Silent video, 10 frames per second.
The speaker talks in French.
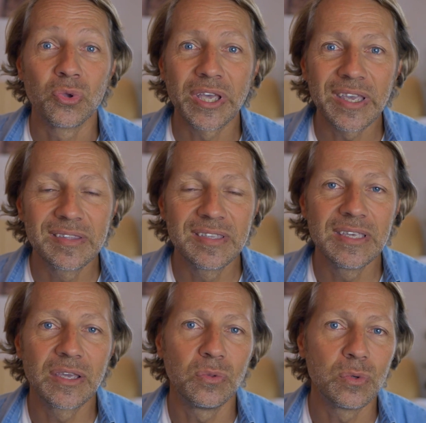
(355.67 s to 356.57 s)

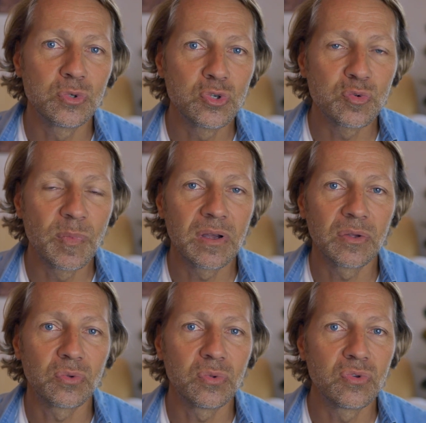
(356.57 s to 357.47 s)
critiques, de jugements,
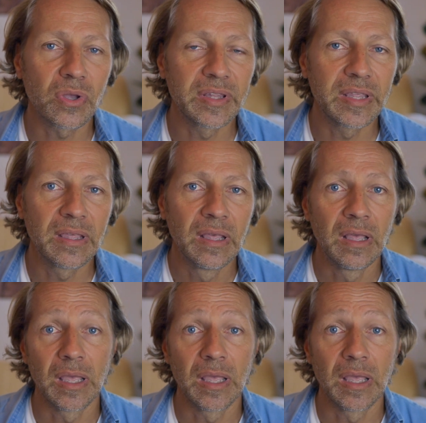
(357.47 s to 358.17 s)
de dureté.